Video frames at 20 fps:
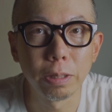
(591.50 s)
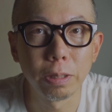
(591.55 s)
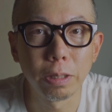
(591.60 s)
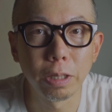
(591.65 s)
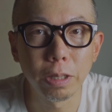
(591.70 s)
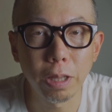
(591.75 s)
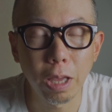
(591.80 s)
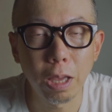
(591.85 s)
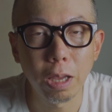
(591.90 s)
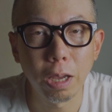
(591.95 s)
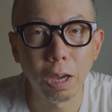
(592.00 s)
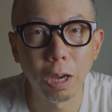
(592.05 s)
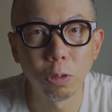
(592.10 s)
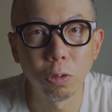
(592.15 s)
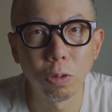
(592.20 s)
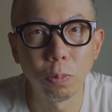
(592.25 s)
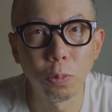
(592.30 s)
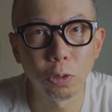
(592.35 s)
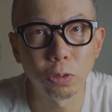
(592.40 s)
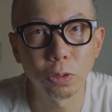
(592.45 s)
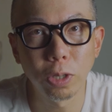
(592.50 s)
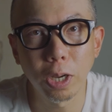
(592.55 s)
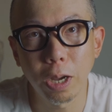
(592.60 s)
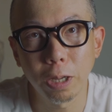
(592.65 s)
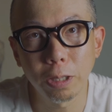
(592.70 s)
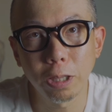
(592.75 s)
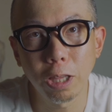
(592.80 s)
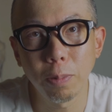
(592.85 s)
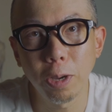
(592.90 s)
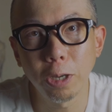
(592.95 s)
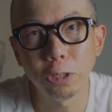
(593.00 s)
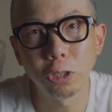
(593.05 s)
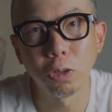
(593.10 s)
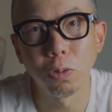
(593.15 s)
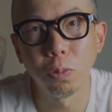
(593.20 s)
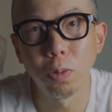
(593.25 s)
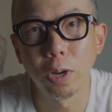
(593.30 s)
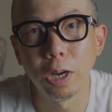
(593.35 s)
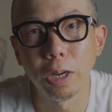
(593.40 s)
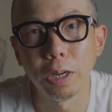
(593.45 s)
でね、あの、僕が買った
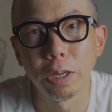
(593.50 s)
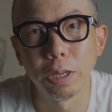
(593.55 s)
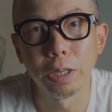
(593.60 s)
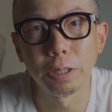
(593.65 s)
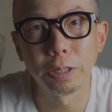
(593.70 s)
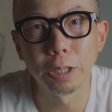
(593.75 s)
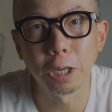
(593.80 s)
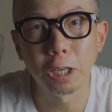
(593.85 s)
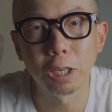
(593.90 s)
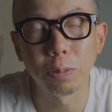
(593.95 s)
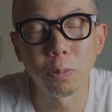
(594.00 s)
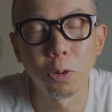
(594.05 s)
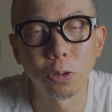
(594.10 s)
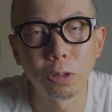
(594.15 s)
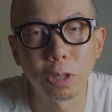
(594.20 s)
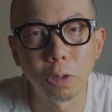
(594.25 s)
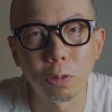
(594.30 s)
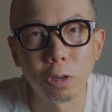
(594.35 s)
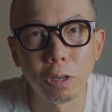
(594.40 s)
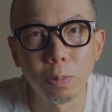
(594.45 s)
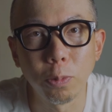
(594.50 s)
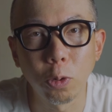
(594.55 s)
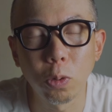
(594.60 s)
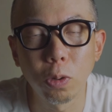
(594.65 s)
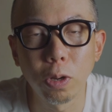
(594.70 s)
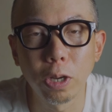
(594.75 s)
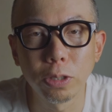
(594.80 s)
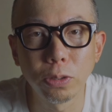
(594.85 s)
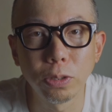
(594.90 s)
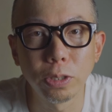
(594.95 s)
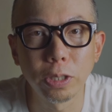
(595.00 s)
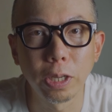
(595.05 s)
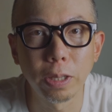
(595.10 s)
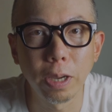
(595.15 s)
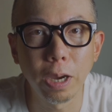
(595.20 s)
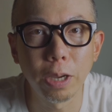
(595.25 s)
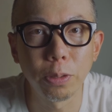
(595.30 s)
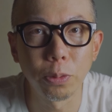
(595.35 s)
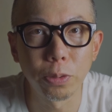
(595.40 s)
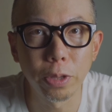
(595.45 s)
バージョンは、えー、さっきも言ったようにリモコンがついてい
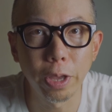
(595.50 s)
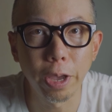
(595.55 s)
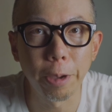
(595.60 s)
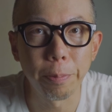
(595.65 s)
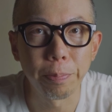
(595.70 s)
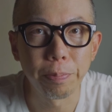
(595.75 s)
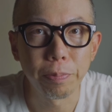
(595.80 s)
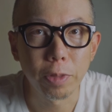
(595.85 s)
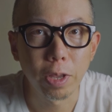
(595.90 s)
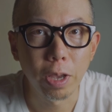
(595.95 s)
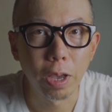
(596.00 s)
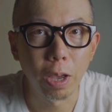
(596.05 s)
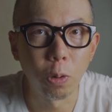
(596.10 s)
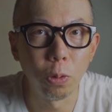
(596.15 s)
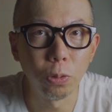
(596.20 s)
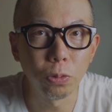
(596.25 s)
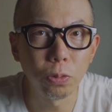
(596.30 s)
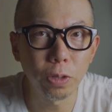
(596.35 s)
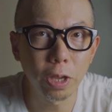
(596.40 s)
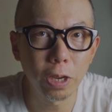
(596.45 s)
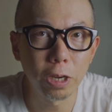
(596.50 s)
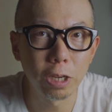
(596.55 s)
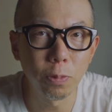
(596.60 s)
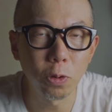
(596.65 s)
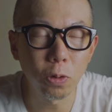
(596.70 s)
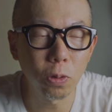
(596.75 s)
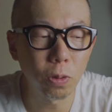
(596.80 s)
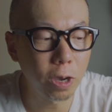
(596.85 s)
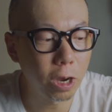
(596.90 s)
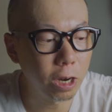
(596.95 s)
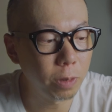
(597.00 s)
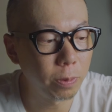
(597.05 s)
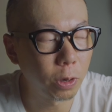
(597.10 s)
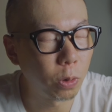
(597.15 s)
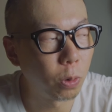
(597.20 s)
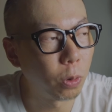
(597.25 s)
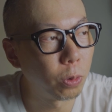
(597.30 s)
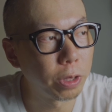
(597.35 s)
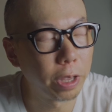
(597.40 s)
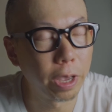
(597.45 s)
ないので、本当ね、リモコンがあれば
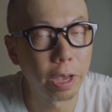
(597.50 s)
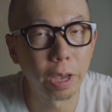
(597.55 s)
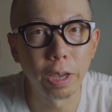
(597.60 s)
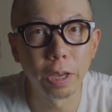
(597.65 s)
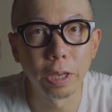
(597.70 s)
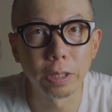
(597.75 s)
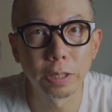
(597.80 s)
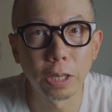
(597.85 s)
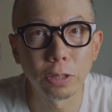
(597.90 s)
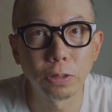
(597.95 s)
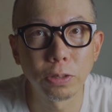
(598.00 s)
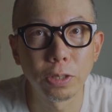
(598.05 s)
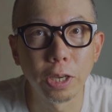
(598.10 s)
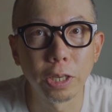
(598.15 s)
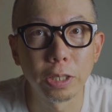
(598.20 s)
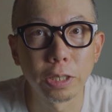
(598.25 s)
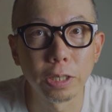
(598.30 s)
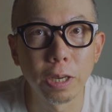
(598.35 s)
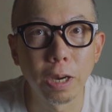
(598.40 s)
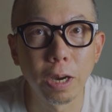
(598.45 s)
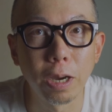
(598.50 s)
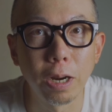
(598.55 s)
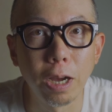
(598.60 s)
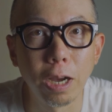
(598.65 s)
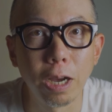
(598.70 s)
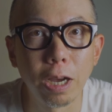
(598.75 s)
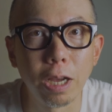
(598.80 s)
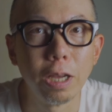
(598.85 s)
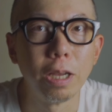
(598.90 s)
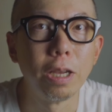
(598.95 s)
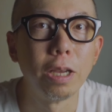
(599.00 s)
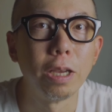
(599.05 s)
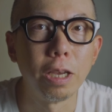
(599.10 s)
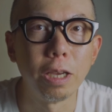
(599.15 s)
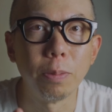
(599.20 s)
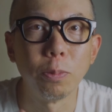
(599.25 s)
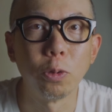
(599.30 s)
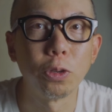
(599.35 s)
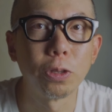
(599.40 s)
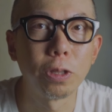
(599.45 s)
ここで撮影しながら、
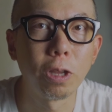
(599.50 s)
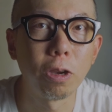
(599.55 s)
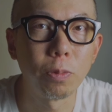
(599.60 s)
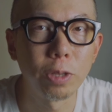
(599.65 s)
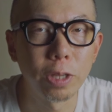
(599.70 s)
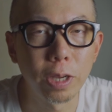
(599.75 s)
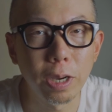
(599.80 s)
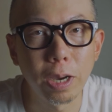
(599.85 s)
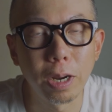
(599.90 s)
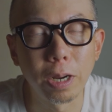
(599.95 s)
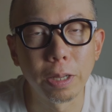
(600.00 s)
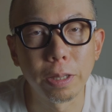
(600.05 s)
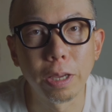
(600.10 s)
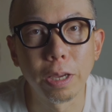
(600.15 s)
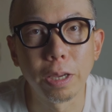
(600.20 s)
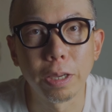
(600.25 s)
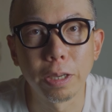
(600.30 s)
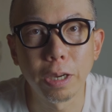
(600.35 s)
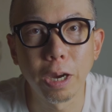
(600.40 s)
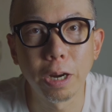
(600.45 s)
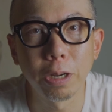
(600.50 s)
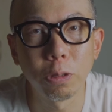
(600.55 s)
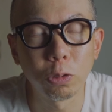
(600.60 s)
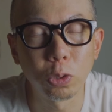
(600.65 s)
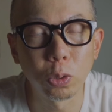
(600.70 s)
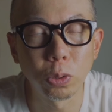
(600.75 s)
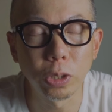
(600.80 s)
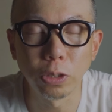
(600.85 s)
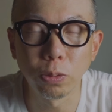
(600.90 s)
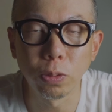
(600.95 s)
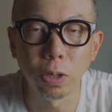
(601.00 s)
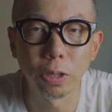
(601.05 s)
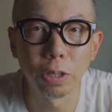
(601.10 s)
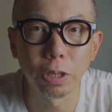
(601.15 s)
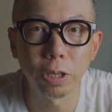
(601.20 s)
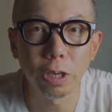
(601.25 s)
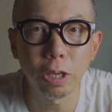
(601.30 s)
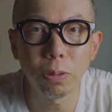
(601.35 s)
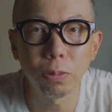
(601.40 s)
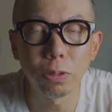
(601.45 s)
モニターを見ながらね、光の調節とか
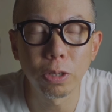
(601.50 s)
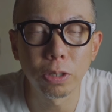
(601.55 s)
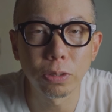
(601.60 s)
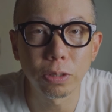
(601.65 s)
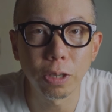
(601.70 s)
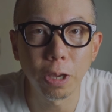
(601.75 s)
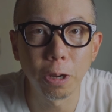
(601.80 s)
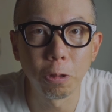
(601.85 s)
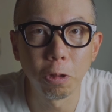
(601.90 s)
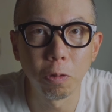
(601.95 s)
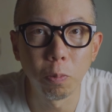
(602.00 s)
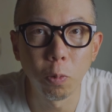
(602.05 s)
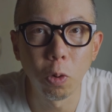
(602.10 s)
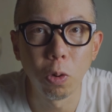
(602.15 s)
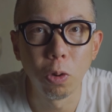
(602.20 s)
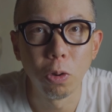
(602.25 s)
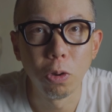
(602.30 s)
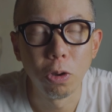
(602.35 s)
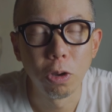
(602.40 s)
できるんですけれども、